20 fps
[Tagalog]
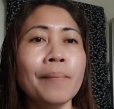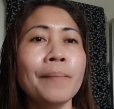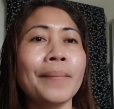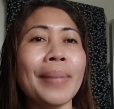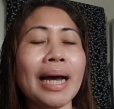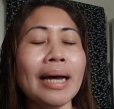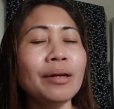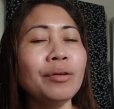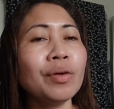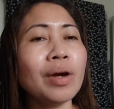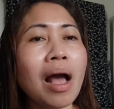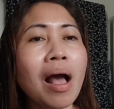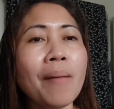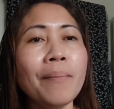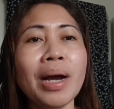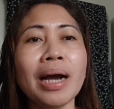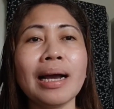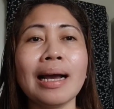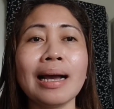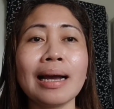Paano ka
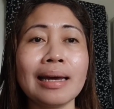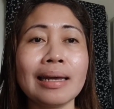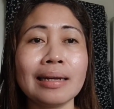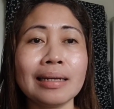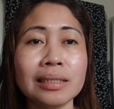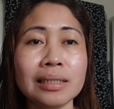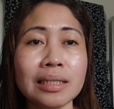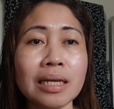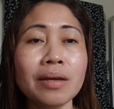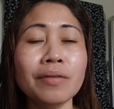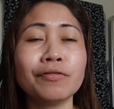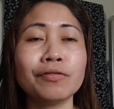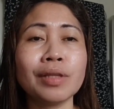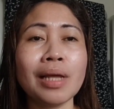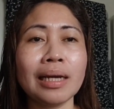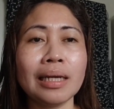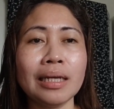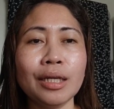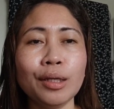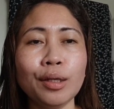makaka-receive
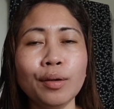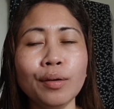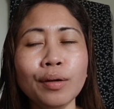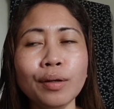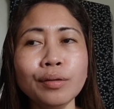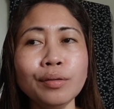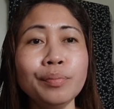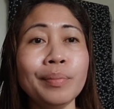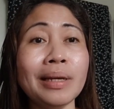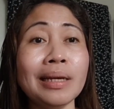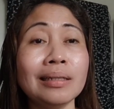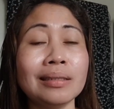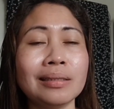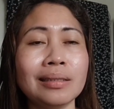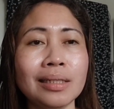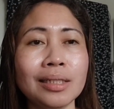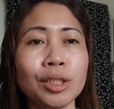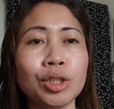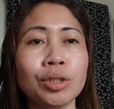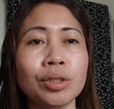ng iyong
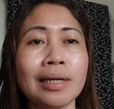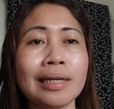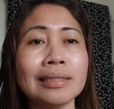message?